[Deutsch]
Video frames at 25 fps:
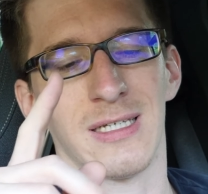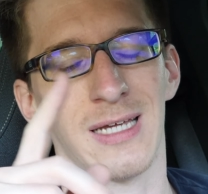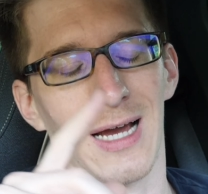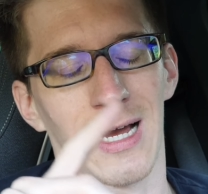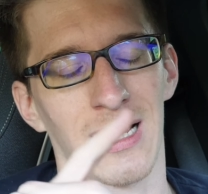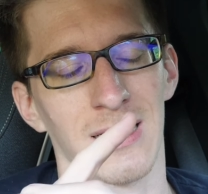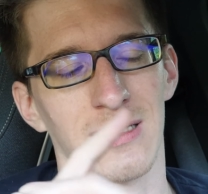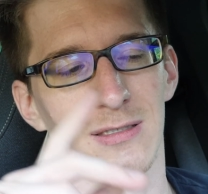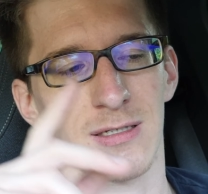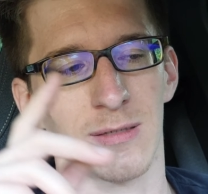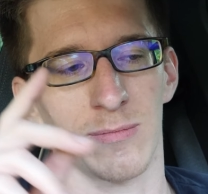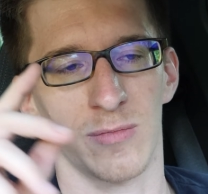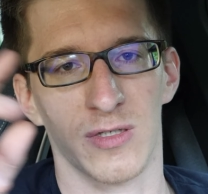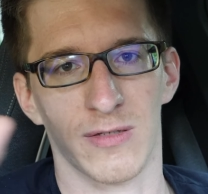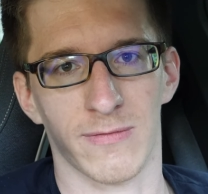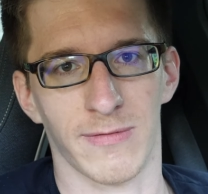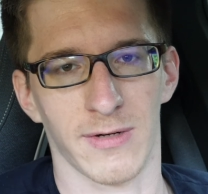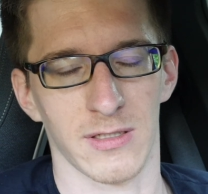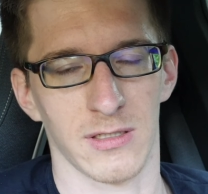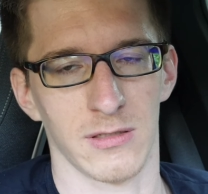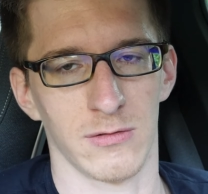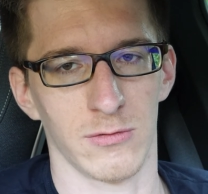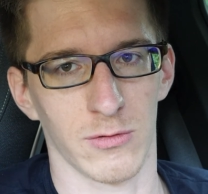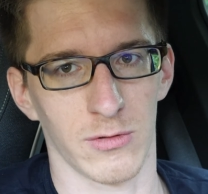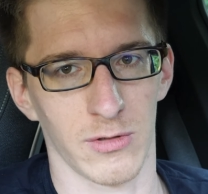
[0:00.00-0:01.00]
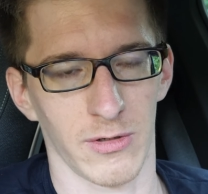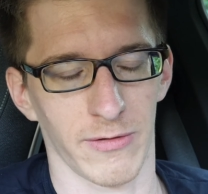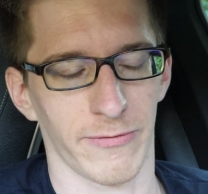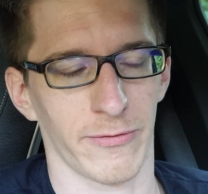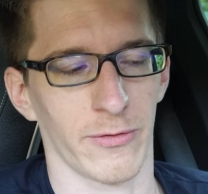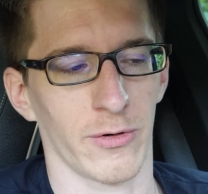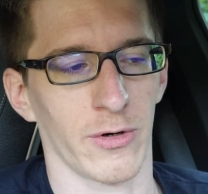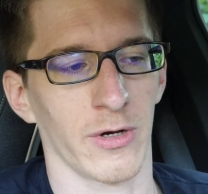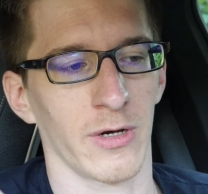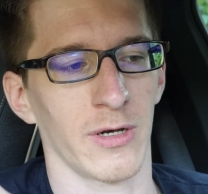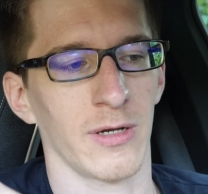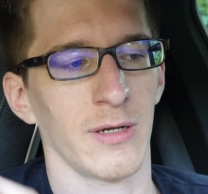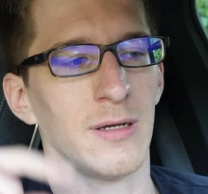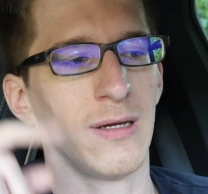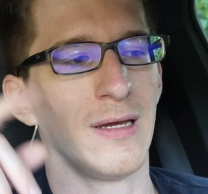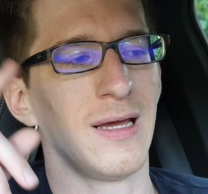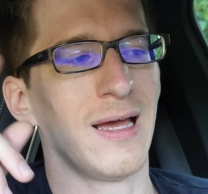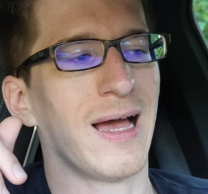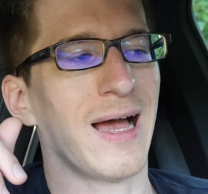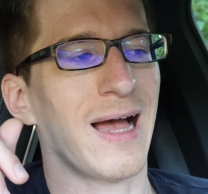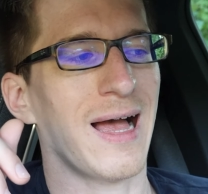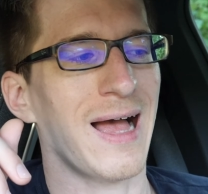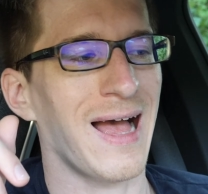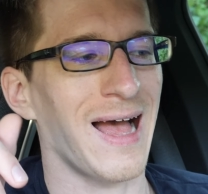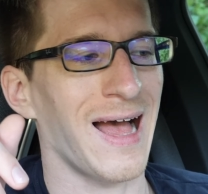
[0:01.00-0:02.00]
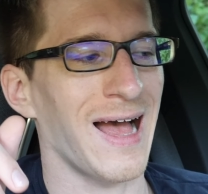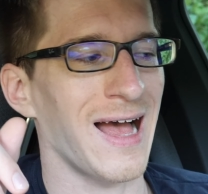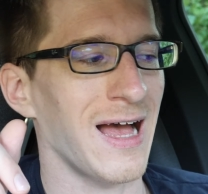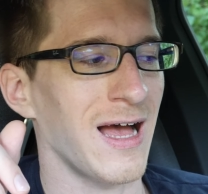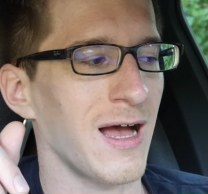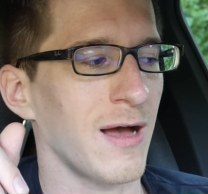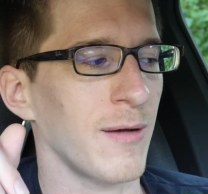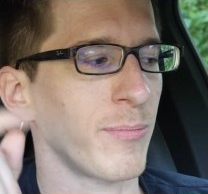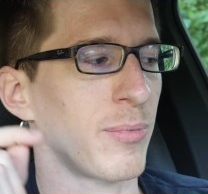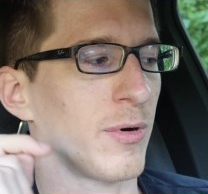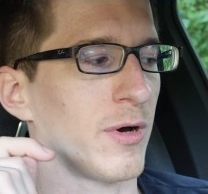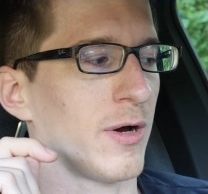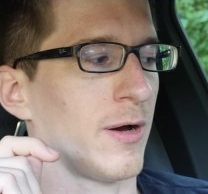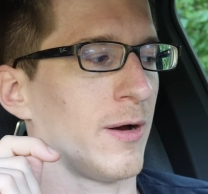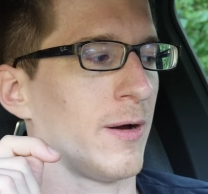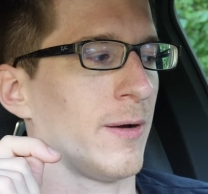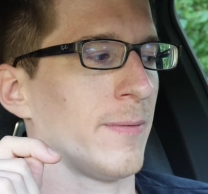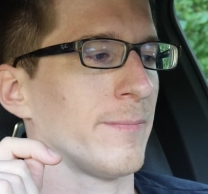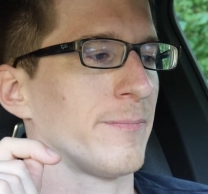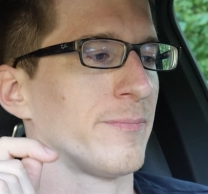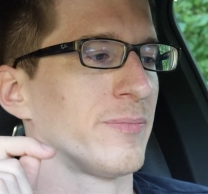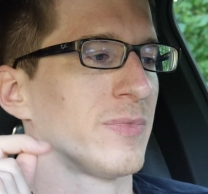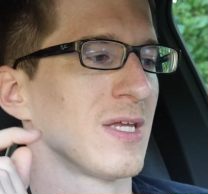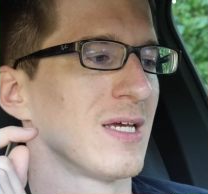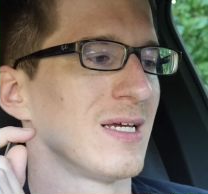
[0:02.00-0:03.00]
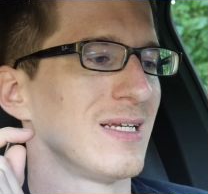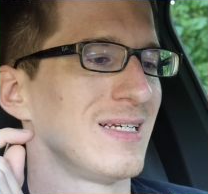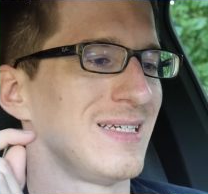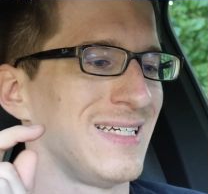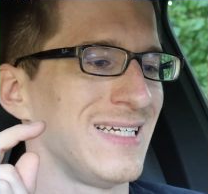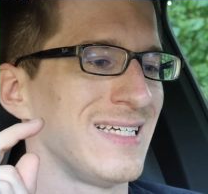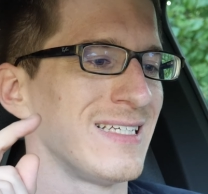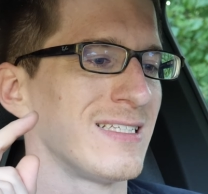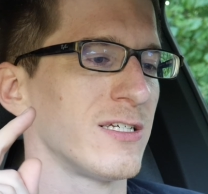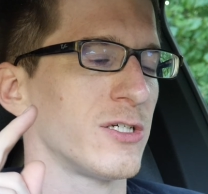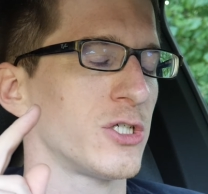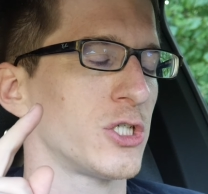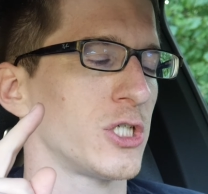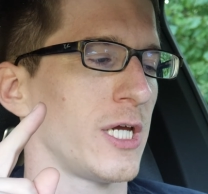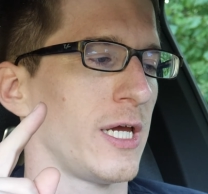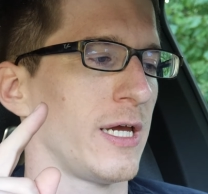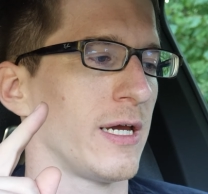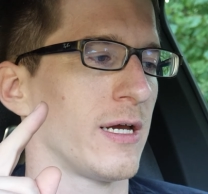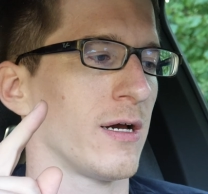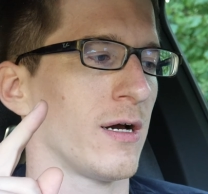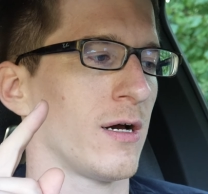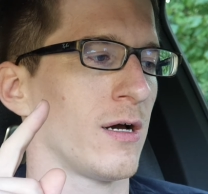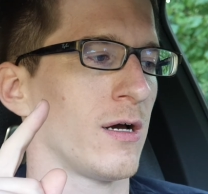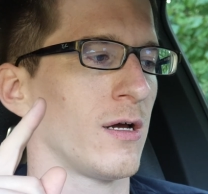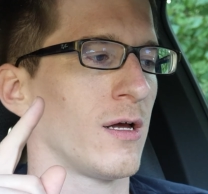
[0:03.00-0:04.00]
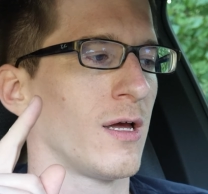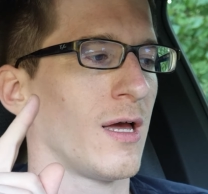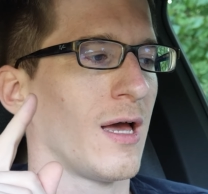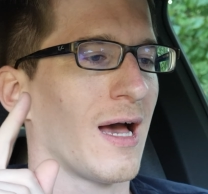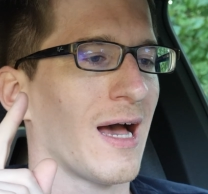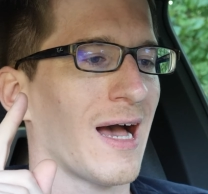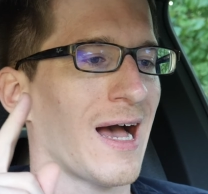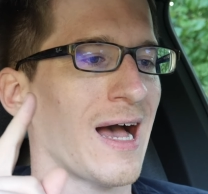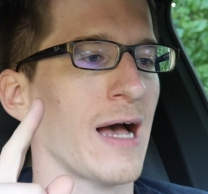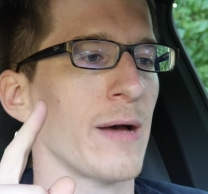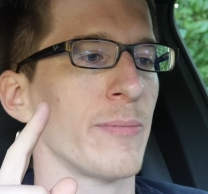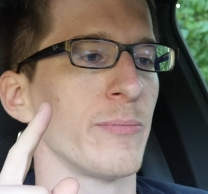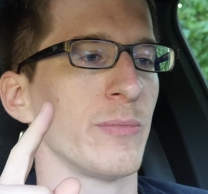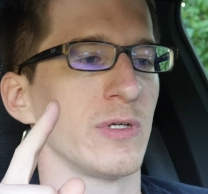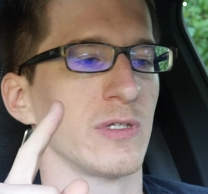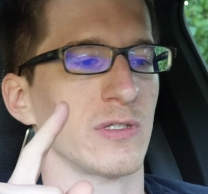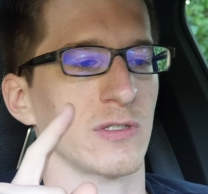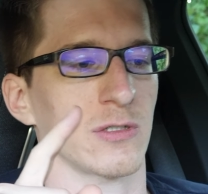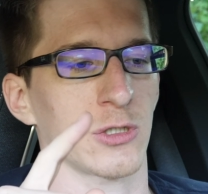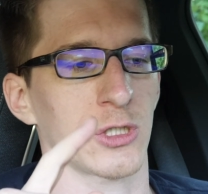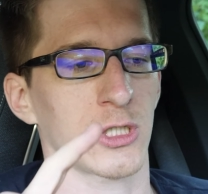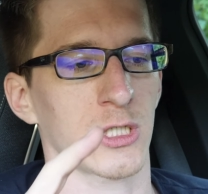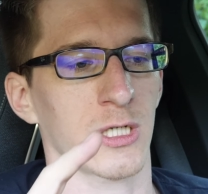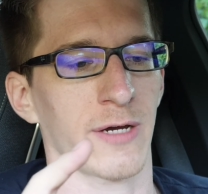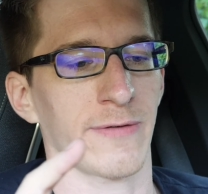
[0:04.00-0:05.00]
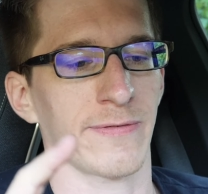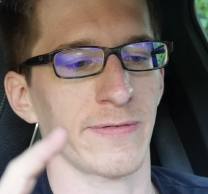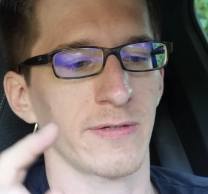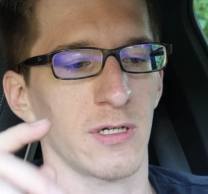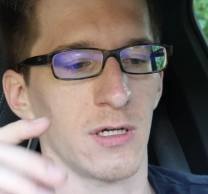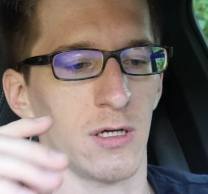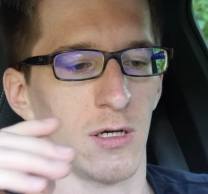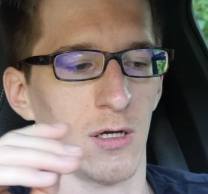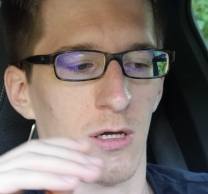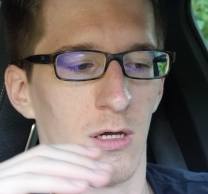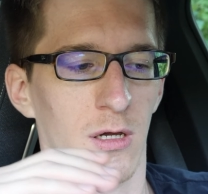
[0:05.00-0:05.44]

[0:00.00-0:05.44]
Ja, es gibt es quasi nur hier vorne, aber diese Shaker haben es geschafft,